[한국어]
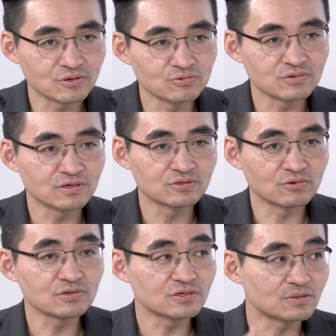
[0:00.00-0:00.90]
결국엔
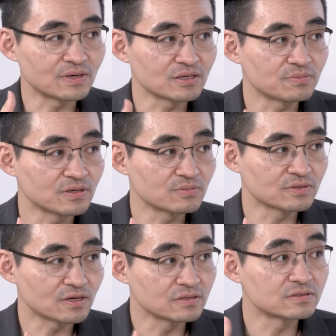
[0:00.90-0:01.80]
전기차가 많이 팔리면
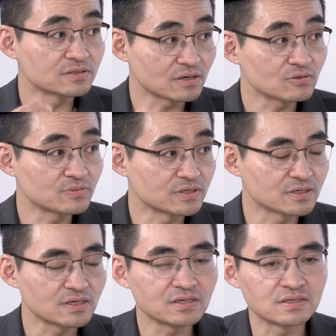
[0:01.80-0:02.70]
되는
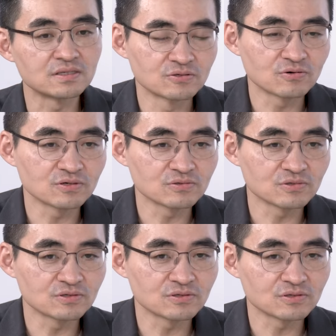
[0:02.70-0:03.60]
산업이니까 저가
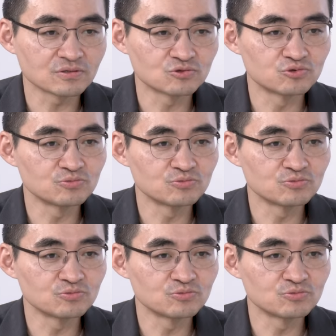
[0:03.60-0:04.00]
전기차가